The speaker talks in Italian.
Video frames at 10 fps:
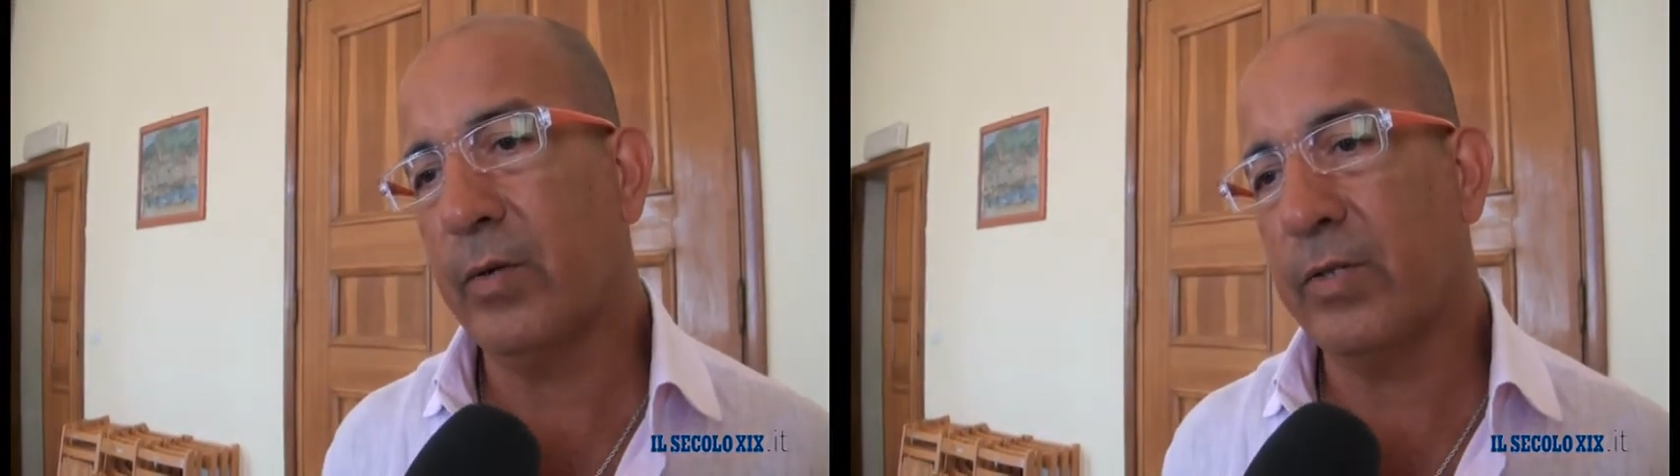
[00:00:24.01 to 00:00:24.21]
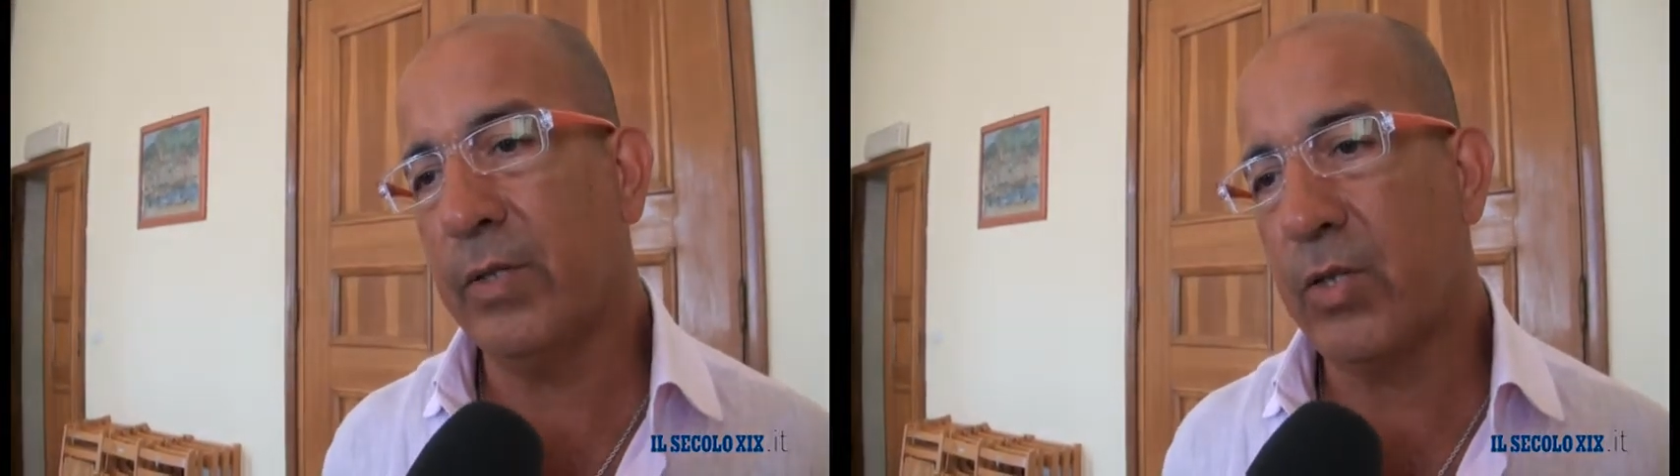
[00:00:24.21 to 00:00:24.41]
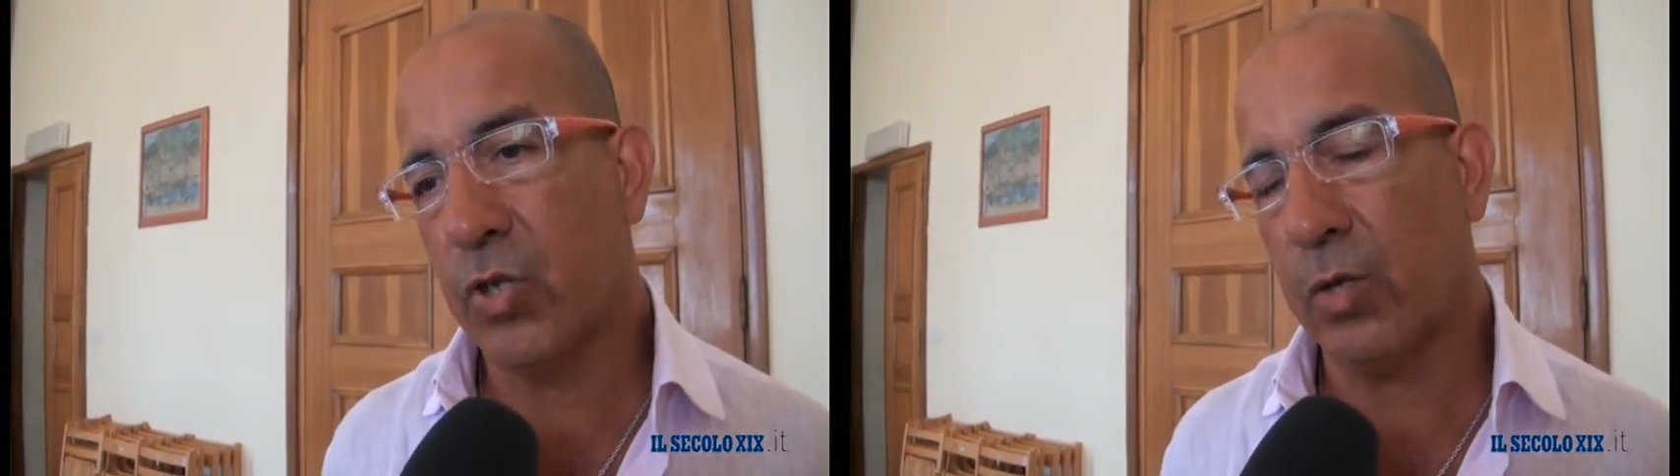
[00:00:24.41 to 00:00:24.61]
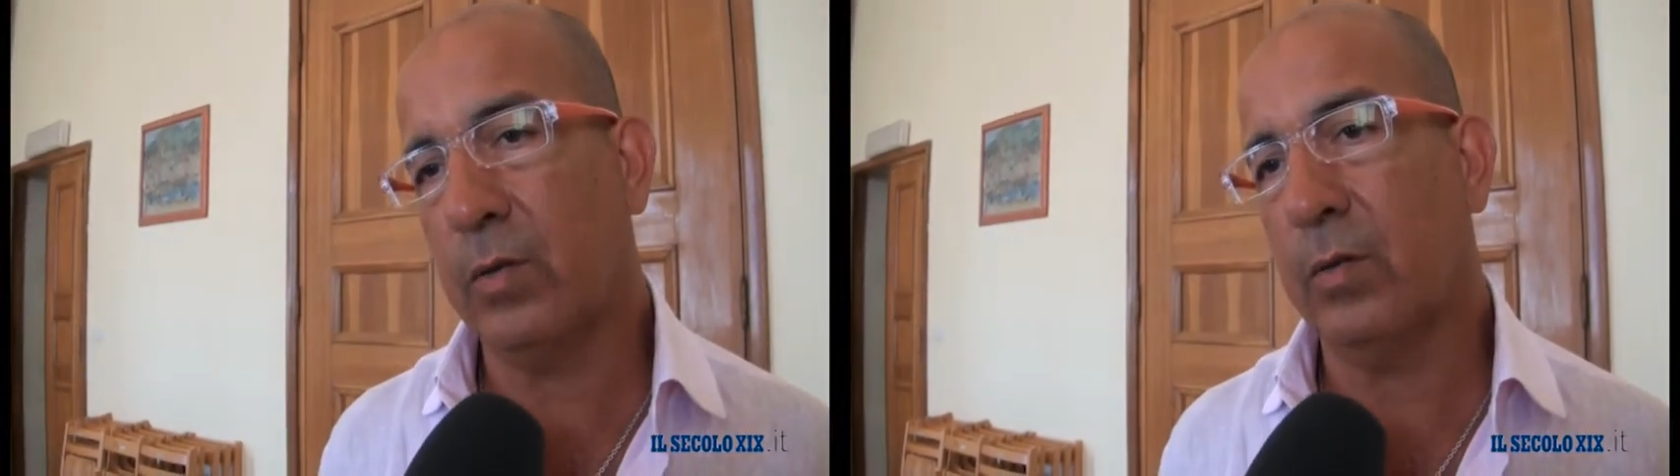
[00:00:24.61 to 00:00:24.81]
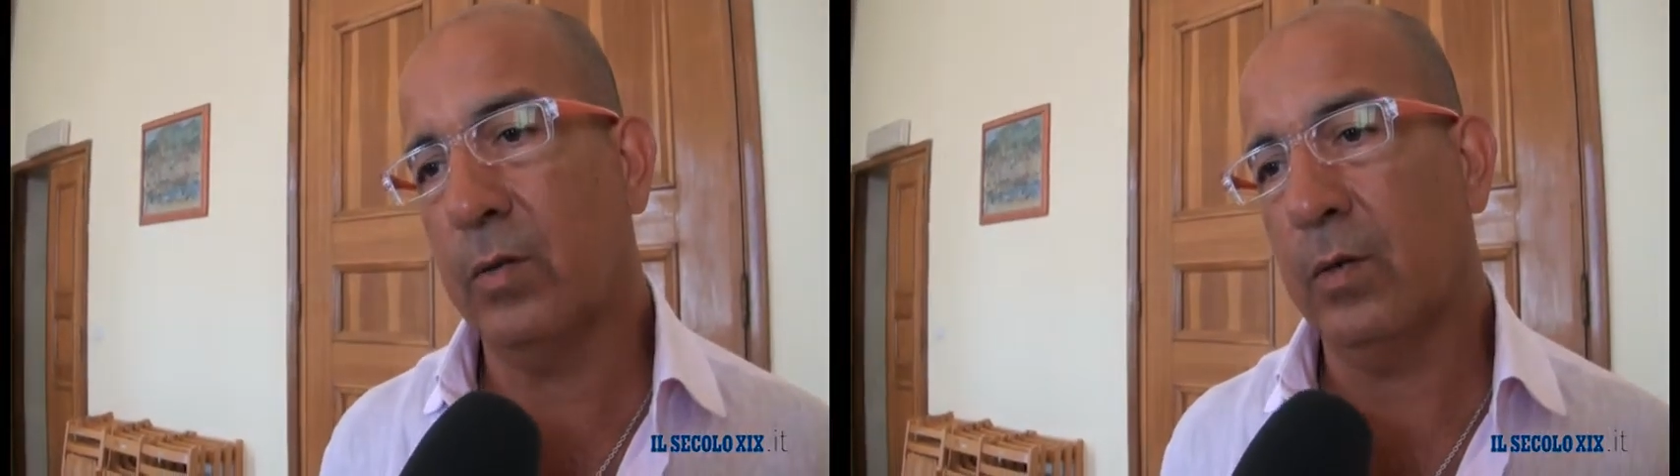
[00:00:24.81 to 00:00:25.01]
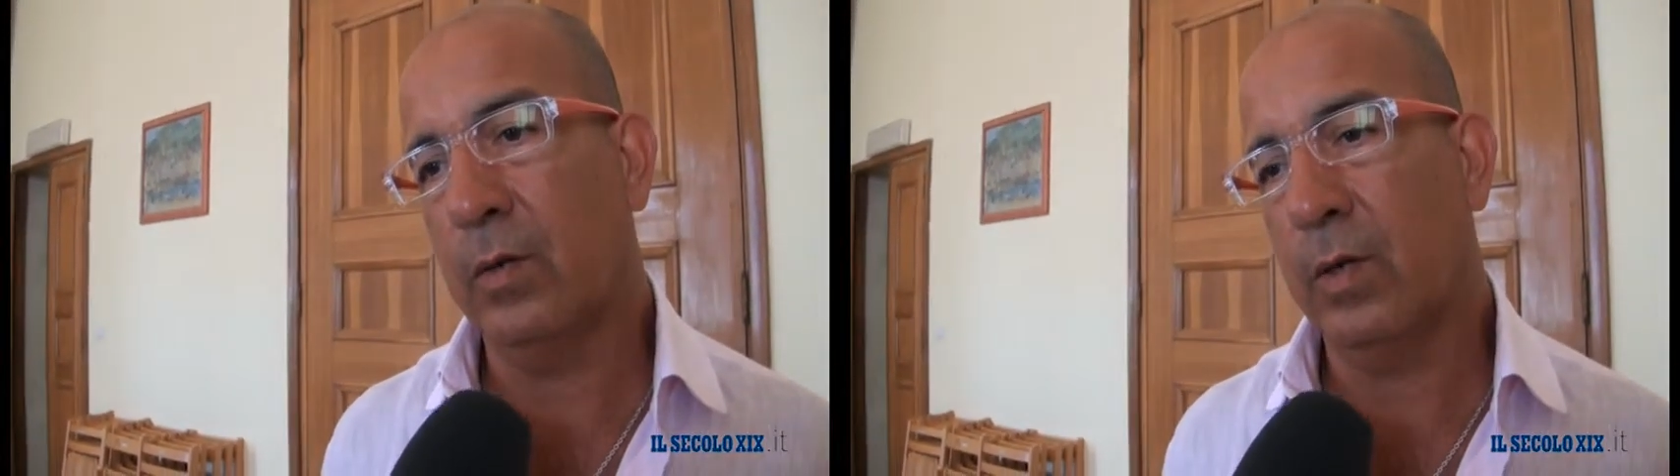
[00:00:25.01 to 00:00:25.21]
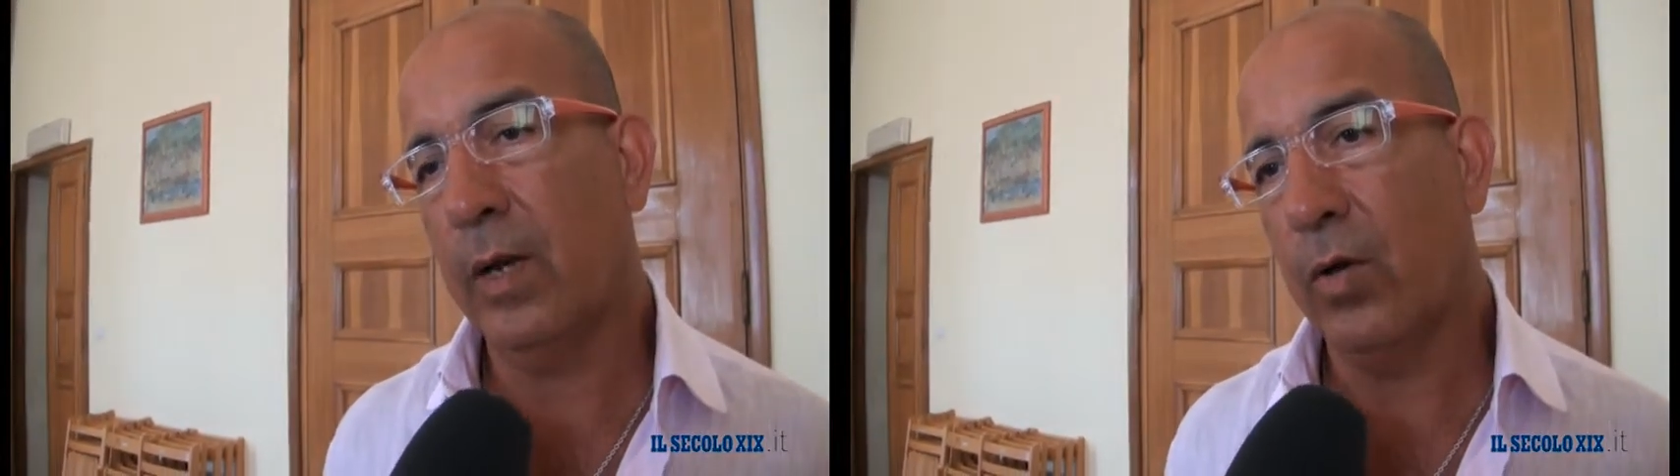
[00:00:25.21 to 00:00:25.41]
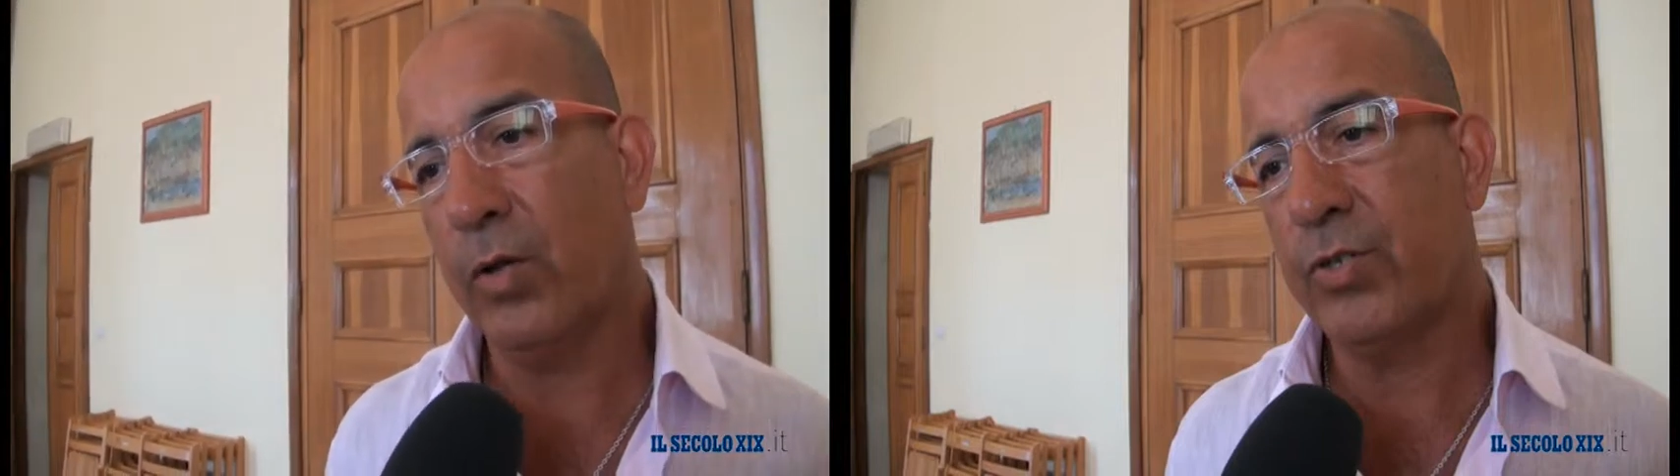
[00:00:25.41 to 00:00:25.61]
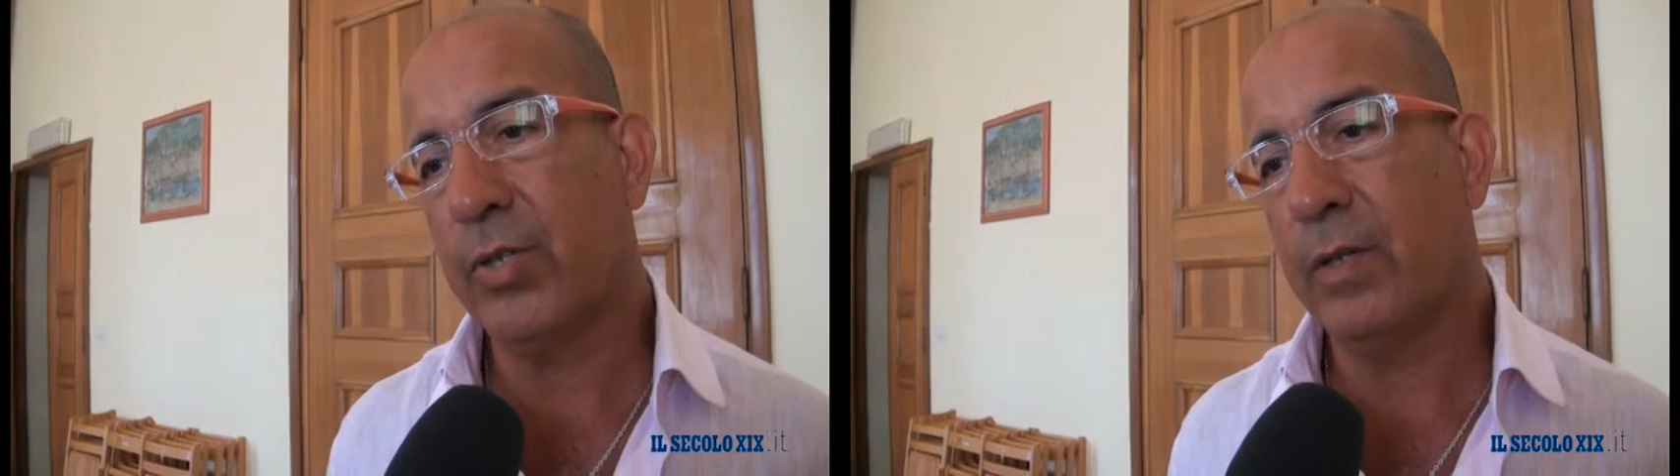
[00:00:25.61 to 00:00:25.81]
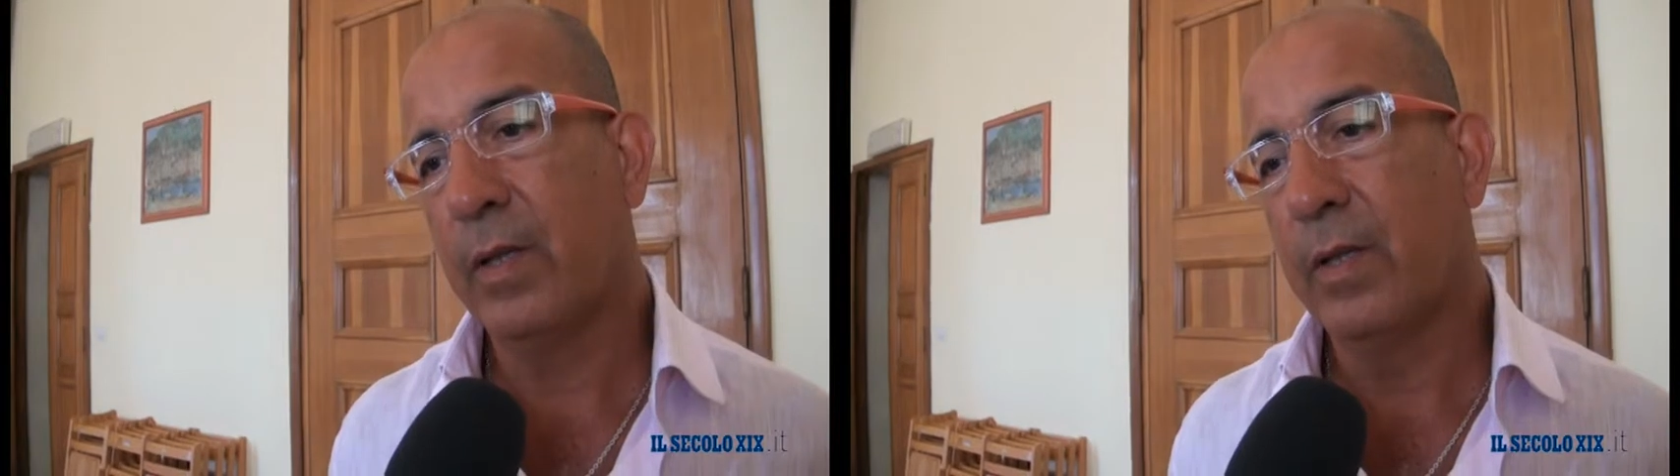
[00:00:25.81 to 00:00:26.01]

questi 18 alloggi